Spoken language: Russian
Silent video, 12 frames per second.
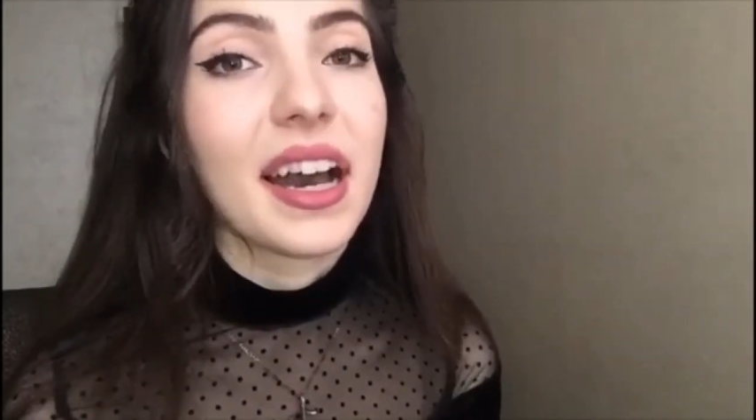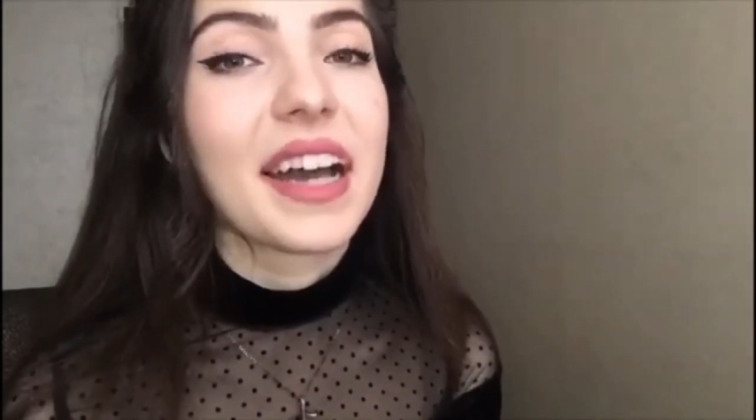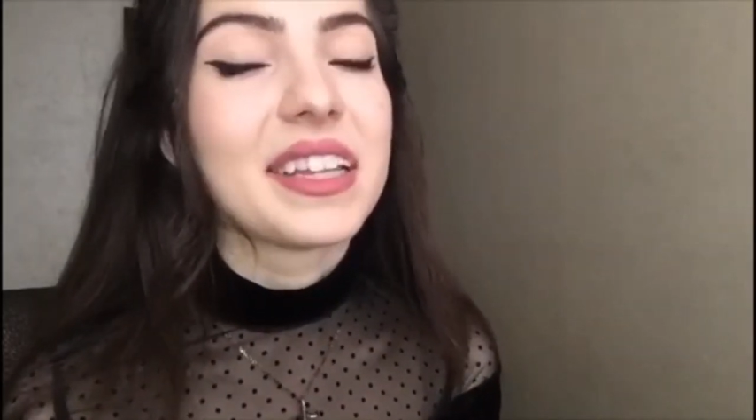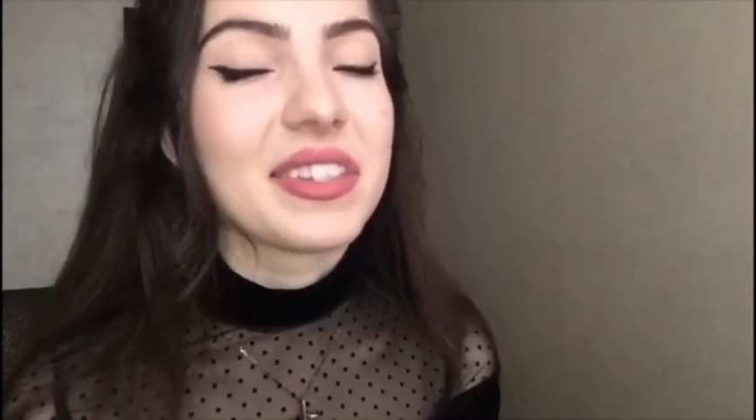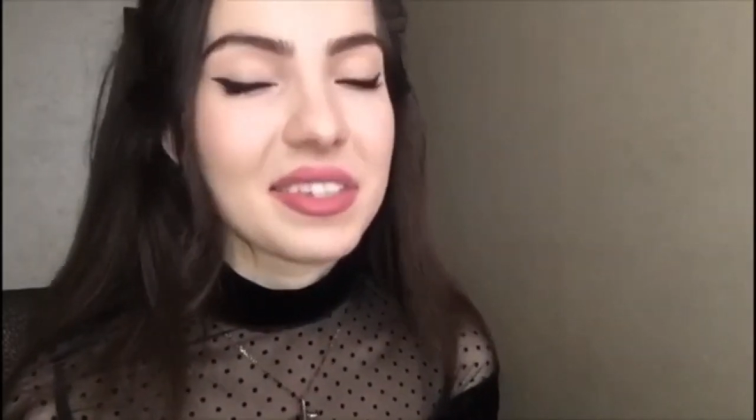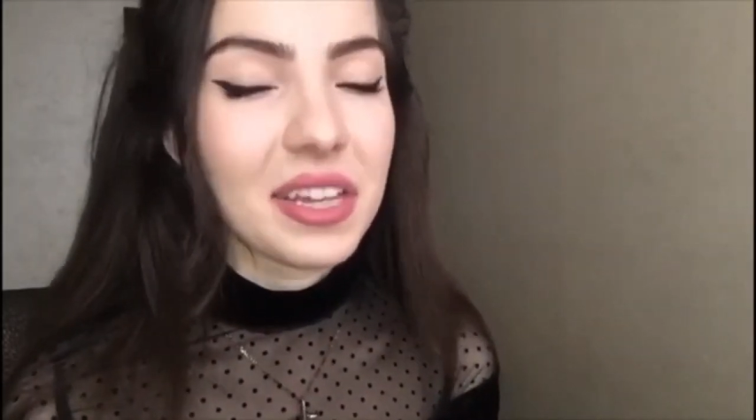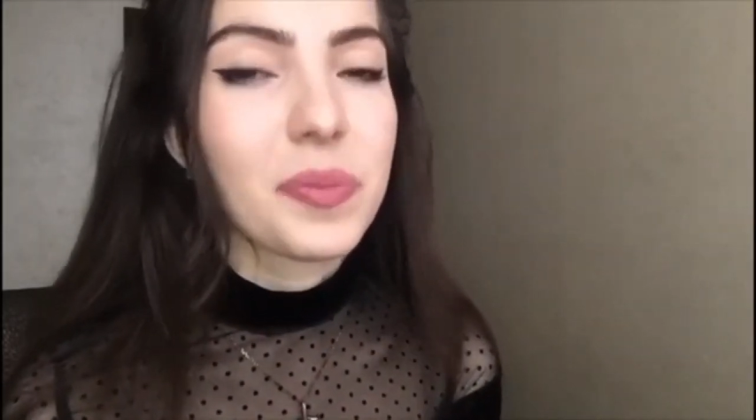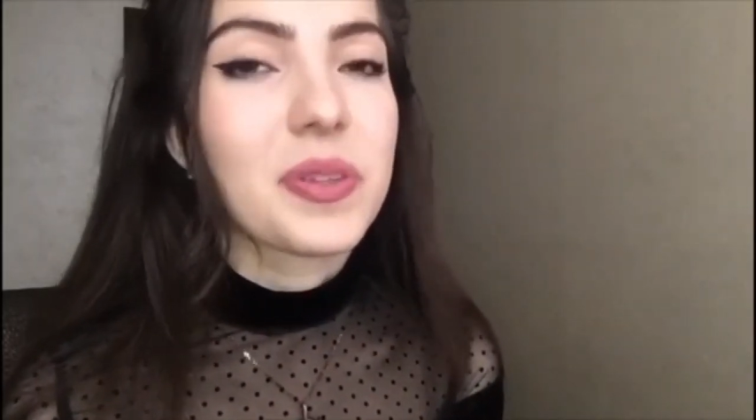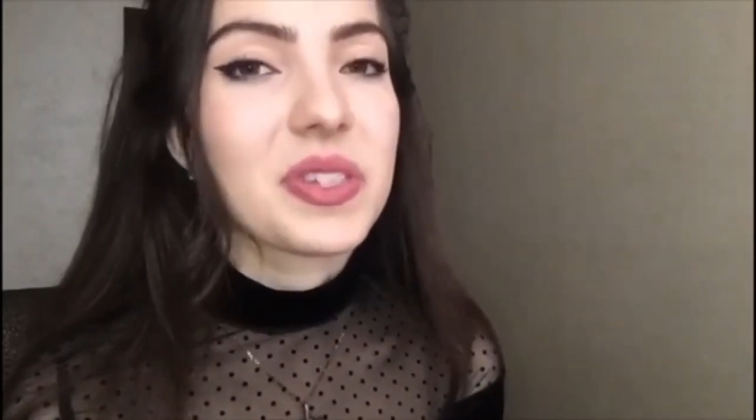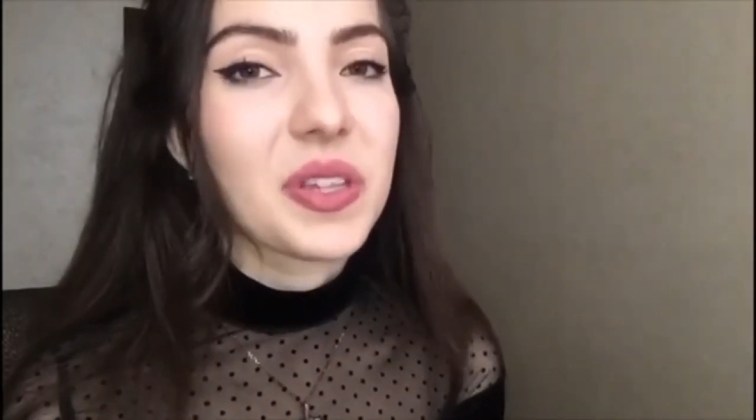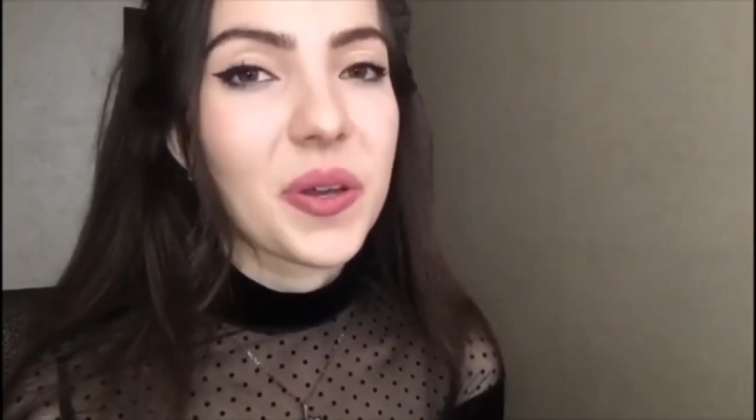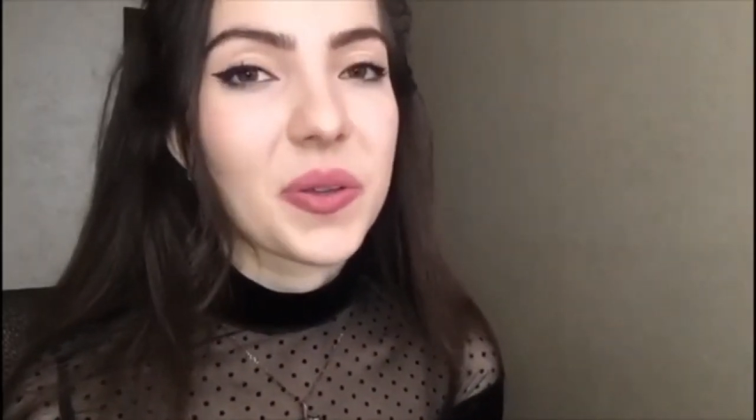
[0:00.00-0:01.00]
Они сами
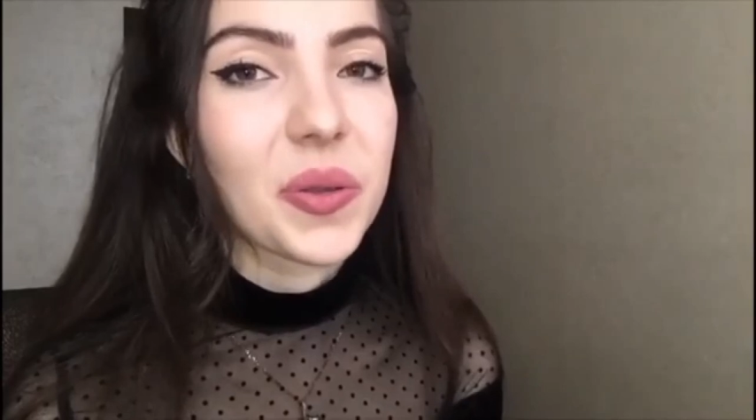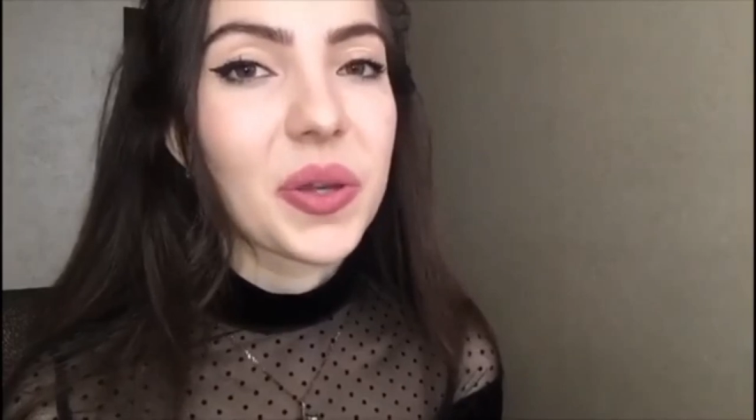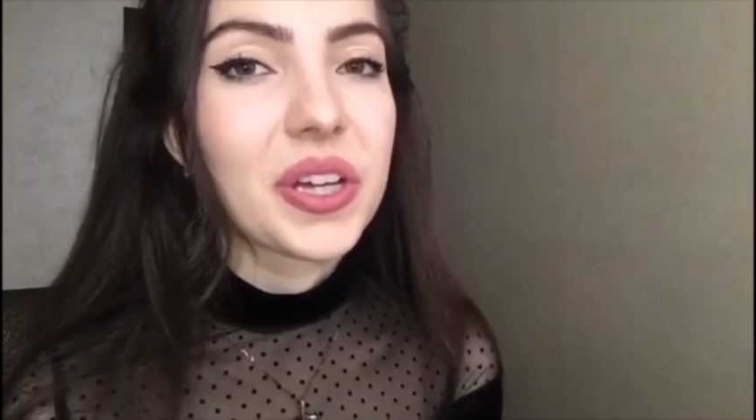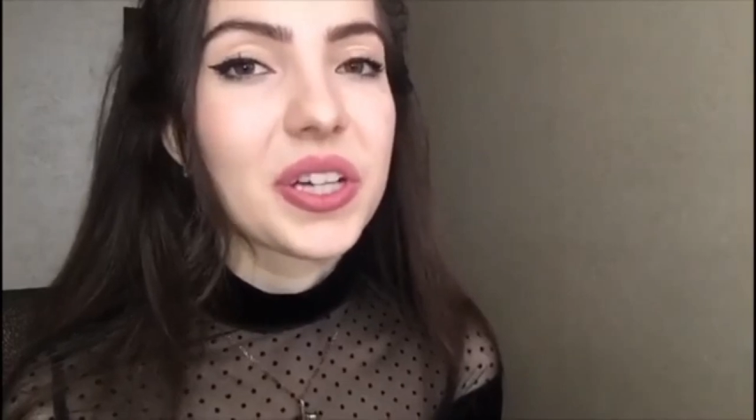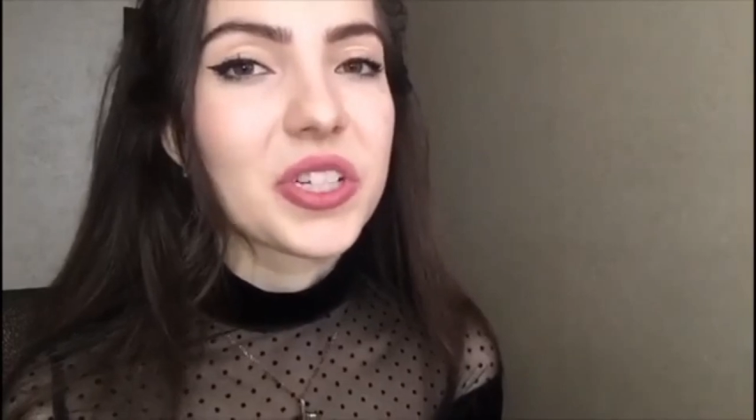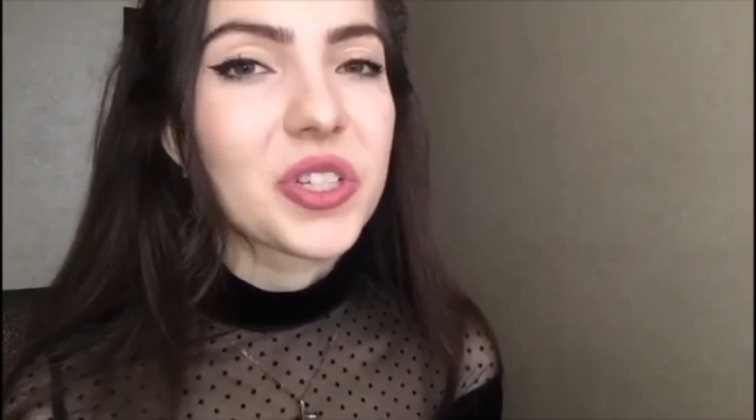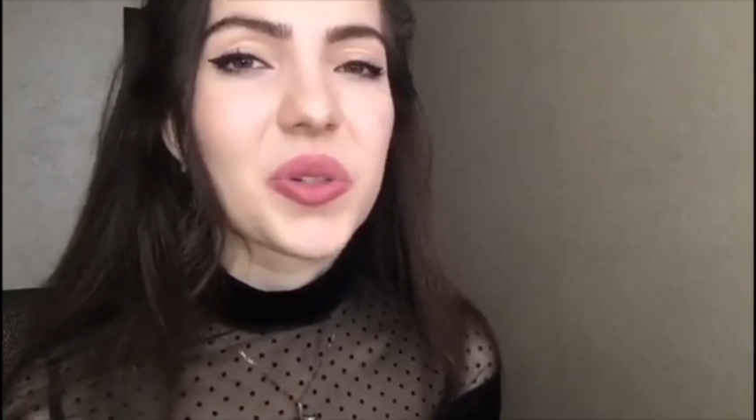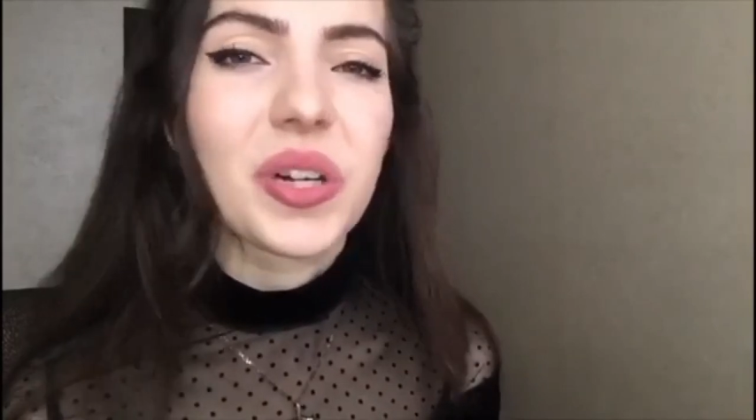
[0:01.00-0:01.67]
знают, что